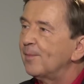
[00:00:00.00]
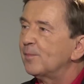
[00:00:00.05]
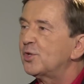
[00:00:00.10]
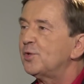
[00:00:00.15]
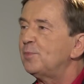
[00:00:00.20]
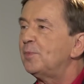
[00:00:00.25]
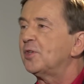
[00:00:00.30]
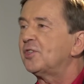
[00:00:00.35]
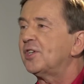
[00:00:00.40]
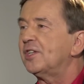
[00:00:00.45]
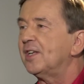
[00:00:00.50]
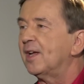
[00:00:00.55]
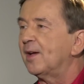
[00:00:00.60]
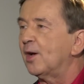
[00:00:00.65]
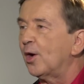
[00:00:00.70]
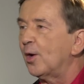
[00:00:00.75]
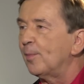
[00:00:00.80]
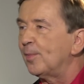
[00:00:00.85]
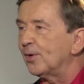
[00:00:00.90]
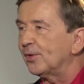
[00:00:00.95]
przyspieszenie
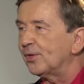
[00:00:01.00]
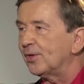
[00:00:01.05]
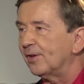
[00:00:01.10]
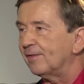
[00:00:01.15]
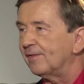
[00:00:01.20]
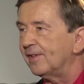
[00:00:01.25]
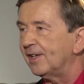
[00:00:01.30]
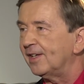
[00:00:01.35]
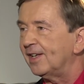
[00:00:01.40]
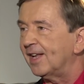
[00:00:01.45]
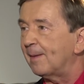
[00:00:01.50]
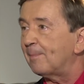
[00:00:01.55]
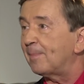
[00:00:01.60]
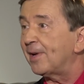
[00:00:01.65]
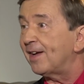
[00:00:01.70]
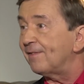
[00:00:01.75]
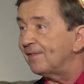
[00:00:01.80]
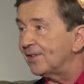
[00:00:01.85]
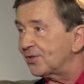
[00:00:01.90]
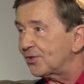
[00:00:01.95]
obrotowe na
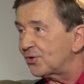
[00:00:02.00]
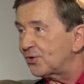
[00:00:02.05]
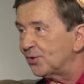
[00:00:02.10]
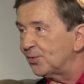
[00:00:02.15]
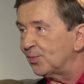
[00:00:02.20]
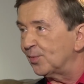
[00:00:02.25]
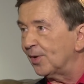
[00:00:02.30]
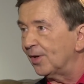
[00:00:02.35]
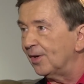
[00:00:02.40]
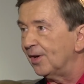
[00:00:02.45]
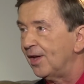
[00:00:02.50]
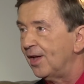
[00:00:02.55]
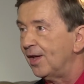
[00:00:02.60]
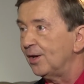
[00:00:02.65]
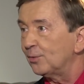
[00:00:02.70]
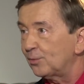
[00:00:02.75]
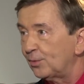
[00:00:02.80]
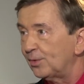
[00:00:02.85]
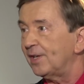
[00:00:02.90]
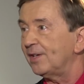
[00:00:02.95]
prawe skrzydło,
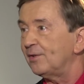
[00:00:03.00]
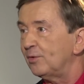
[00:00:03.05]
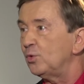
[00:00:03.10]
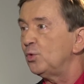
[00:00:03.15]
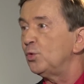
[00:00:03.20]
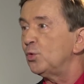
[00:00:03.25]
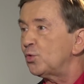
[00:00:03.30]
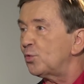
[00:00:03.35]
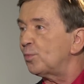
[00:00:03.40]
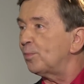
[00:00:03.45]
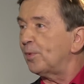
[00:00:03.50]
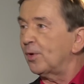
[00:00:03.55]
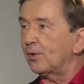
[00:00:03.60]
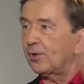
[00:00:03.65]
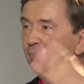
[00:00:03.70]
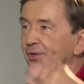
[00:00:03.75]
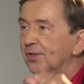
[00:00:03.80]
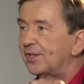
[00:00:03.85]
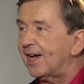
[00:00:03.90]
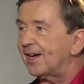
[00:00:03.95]
które już po
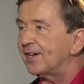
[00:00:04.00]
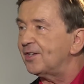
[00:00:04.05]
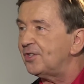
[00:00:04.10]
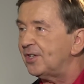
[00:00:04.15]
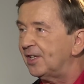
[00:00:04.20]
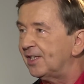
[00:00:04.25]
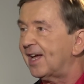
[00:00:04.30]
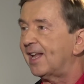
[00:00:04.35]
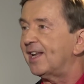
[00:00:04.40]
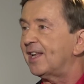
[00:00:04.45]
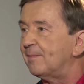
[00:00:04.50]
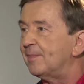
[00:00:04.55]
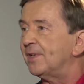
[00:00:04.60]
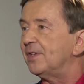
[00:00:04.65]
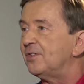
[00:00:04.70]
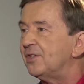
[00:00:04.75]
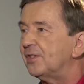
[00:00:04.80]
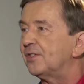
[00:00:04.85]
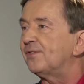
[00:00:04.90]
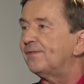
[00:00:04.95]
kontakcie dalej
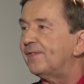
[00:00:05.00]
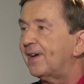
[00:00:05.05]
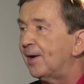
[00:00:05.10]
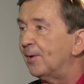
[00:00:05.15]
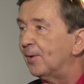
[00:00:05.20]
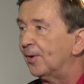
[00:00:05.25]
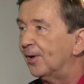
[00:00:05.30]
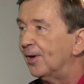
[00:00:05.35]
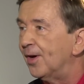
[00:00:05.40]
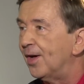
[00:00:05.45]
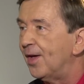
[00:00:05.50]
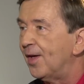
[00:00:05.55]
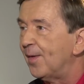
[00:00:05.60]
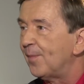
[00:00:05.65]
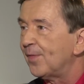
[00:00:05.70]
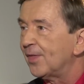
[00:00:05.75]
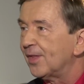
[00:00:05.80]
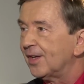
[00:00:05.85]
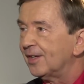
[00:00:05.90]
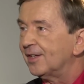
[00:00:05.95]
będzie trwało
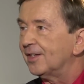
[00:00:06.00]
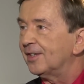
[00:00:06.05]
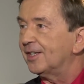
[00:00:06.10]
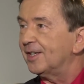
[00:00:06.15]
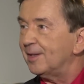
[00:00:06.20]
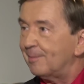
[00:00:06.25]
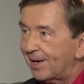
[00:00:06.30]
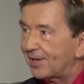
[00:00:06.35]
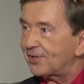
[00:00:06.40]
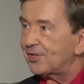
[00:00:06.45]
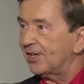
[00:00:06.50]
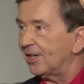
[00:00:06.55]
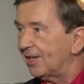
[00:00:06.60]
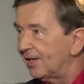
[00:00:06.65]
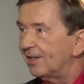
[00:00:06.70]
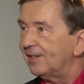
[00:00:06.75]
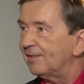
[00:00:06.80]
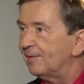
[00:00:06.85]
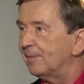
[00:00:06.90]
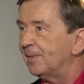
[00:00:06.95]
chyba
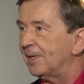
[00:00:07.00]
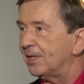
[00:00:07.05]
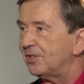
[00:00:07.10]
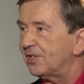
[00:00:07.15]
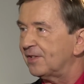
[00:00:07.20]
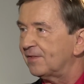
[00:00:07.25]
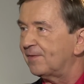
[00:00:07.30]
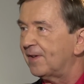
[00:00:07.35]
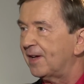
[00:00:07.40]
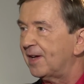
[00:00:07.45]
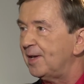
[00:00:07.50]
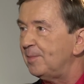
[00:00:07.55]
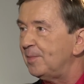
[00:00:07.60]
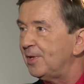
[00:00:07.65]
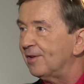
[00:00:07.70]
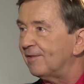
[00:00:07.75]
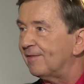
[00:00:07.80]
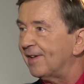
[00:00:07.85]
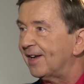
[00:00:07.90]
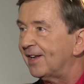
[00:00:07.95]
że będzie
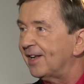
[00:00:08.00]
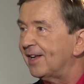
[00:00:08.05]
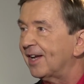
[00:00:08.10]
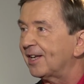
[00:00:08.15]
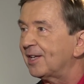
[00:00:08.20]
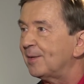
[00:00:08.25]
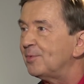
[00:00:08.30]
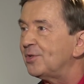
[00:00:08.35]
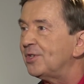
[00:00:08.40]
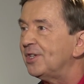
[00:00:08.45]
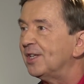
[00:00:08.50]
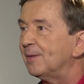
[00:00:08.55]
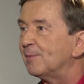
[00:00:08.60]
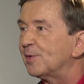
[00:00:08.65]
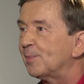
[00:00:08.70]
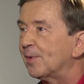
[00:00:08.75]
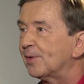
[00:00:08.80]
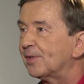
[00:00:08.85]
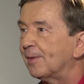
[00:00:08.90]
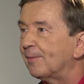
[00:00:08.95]
wyeliminowany. Czyli samolot tak